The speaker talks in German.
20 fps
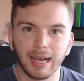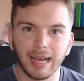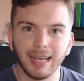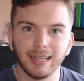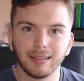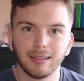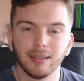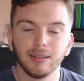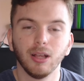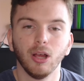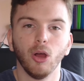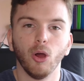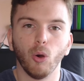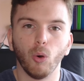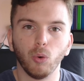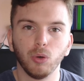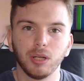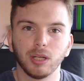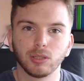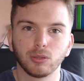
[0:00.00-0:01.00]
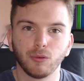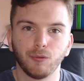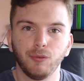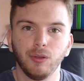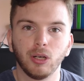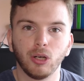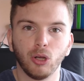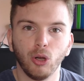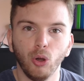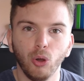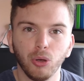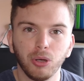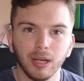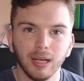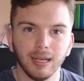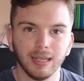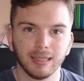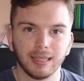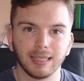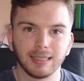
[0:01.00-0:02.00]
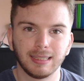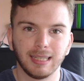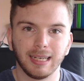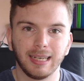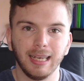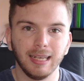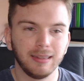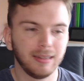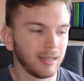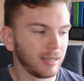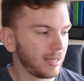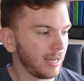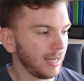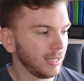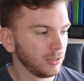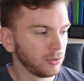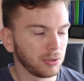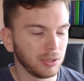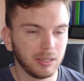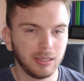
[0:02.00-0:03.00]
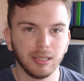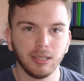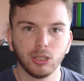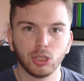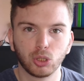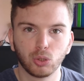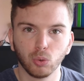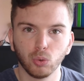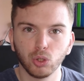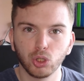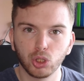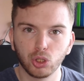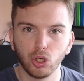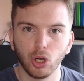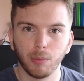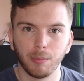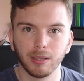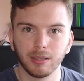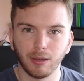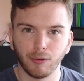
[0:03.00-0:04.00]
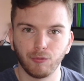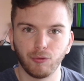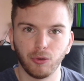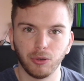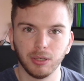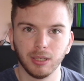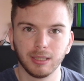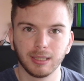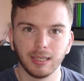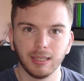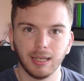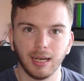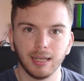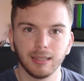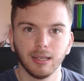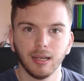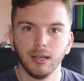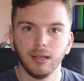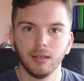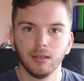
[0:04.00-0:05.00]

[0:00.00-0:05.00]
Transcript: rettet, oder so viel Glück, dass der Gegner keinen so richtigen Stoßstürmer da vorne drin hat,